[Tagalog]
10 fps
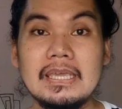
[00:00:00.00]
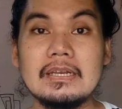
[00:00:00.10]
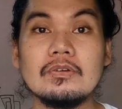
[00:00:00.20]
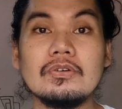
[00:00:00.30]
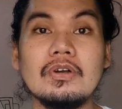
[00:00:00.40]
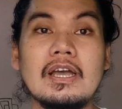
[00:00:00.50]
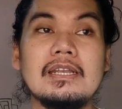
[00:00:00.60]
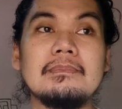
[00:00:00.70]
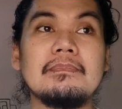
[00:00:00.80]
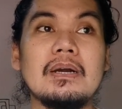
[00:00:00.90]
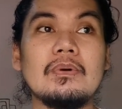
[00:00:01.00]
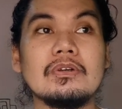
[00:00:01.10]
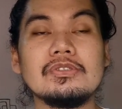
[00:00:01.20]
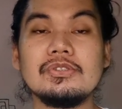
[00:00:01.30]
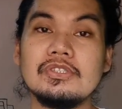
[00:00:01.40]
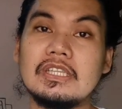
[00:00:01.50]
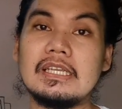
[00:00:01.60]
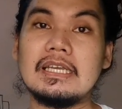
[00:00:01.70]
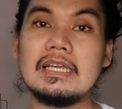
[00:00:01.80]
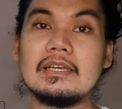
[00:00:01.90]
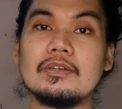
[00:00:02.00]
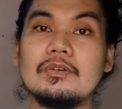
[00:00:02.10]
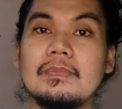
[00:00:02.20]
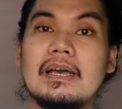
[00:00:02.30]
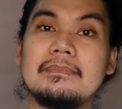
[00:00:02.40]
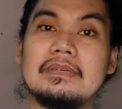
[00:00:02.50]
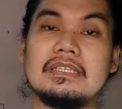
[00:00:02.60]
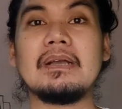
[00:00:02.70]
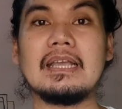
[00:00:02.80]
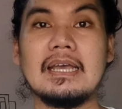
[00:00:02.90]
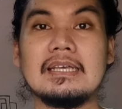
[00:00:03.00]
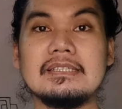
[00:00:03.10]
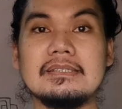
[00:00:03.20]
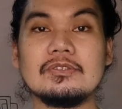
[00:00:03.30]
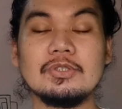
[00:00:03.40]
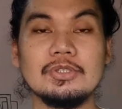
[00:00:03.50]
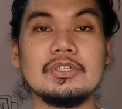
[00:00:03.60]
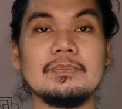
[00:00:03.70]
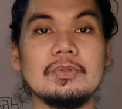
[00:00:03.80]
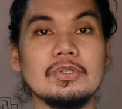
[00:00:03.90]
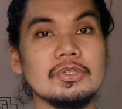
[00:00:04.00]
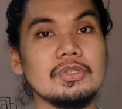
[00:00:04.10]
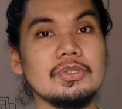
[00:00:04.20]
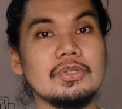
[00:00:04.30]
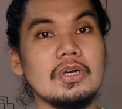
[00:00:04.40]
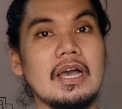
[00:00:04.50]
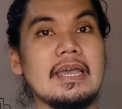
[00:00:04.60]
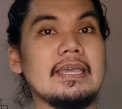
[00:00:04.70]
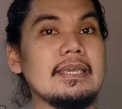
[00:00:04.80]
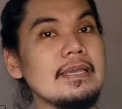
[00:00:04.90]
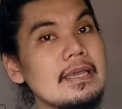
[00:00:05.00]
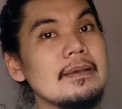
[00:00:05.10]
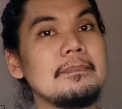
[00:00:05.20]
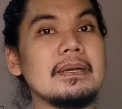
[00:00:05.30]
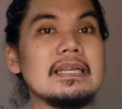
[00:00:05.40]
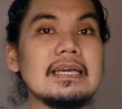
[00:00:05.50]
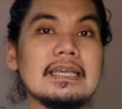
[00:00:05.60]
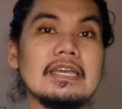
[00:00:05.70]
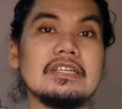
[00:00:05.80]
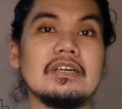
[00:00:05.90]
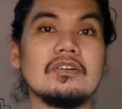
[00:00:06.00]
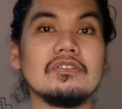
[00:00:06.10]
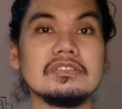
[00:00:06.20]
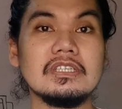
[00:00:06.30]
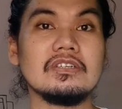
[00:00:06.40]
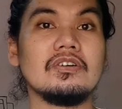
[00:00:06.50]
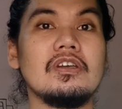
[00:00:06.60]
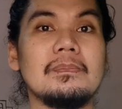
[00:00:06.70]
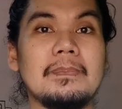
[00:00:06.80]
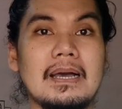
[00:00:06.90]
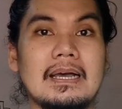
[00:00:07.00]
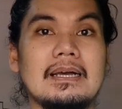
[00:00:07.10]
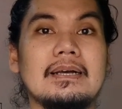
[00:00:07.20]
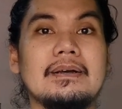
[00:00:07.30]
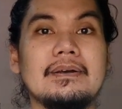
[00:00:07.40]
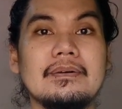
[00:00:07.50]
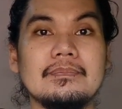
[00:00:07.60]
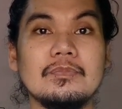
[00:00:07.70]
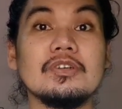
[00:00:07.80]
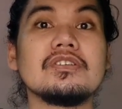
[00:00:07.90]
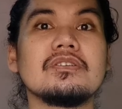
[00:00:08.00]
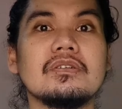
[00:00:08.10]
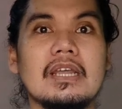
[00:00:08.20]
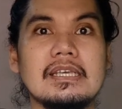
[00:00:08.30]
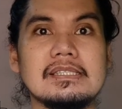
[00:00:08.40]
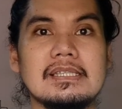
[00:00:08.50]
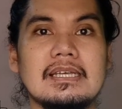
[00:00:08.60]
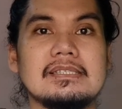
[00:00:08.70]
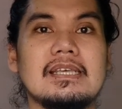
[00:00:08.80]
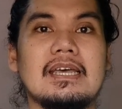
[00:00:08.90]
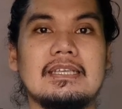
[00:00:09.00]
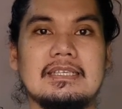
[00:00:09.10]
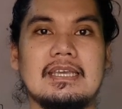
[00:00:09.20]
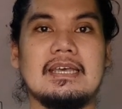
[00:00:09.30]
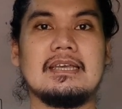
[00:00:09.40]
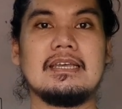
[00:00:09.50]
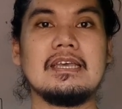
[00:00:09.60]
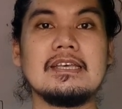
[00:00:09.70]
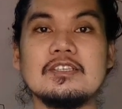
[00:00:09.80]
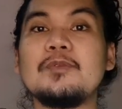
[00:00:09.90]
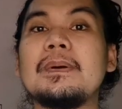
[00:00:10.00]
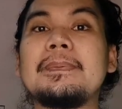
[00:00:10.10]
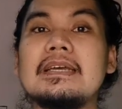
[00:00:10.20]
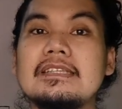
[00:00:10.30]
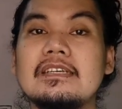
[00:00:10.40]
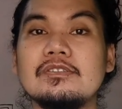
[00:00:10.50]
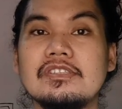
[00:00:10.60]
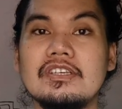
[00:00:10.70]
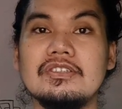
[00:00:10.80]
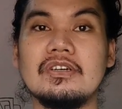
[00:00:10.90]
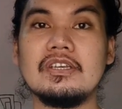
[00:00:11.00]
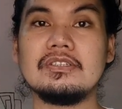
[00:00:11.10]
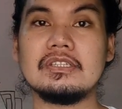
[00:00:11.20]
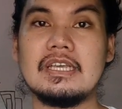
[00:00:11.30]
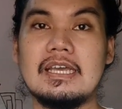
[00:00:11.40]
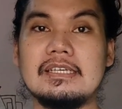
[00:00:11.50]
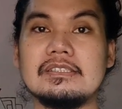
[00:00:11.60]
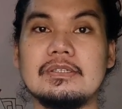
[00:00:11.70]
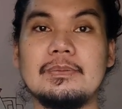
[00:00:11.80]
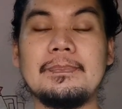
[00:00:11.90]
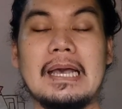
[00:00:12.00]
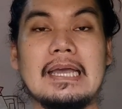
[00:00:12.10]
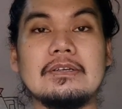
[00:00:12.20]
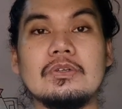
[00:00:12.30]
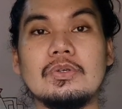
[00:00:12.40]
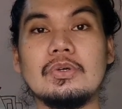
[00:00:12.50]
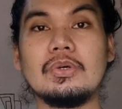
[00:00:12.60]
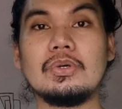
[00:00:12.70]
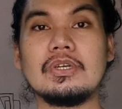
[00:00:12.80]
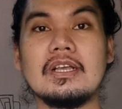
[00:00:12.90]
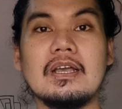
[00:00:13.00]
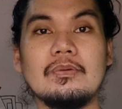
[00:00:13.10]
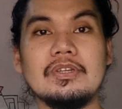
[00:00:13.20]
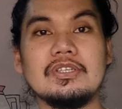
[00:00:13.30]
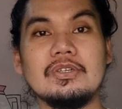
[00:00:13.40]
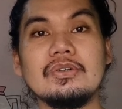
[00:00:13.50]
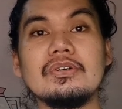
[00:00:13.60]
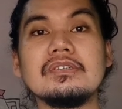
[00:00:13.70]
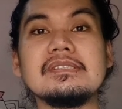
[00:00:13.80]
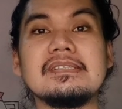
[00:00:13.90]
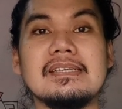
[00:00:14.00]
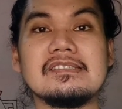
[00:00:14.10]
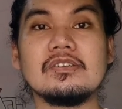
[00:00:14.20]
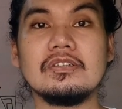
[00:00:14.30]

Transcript: Pero kung halimbawa gusto nyo talagang gumamit pagka tuyo ng buhok nyo ay maglagay kayo ng konting oil pang moisturize lang sa kanya. So, ipapakita ko sa inyo ngayon guys kung paano ko gagawin yung sea